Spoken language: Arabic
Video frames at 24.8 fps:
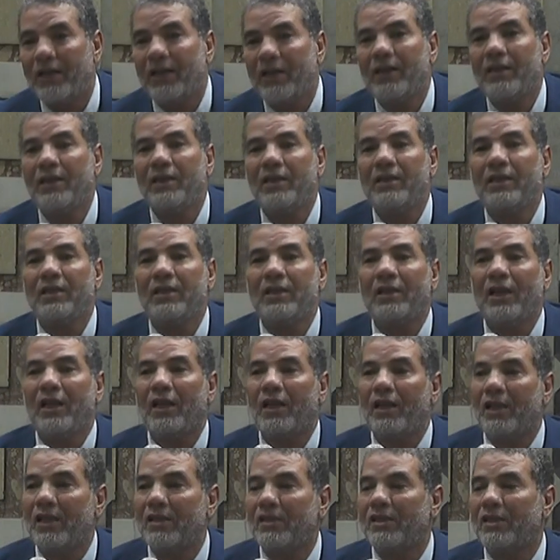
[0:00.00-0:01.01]
إن
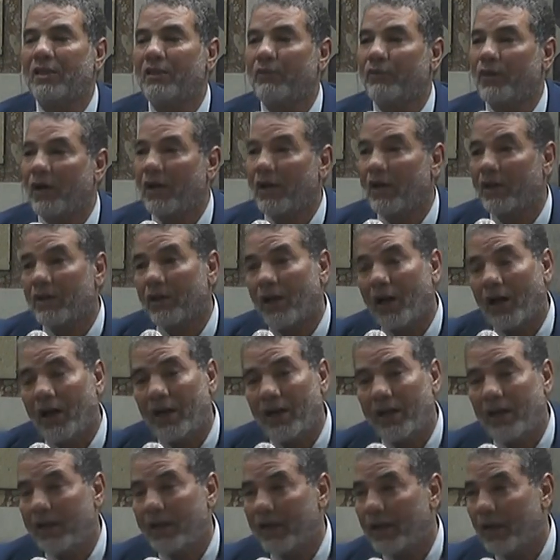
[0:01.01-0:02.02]
الذي فرض
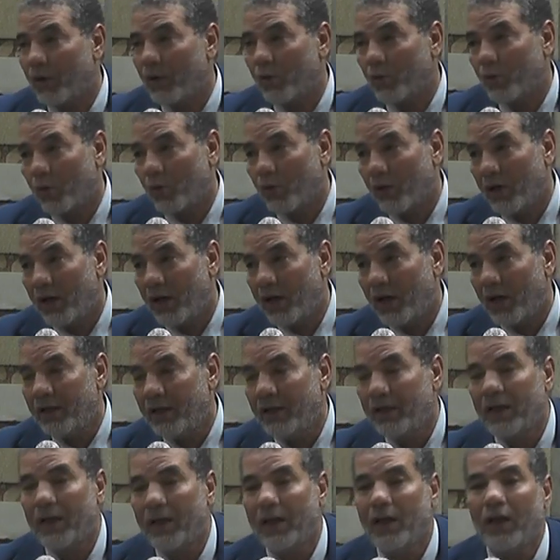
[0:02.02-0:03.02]
عليك القرآن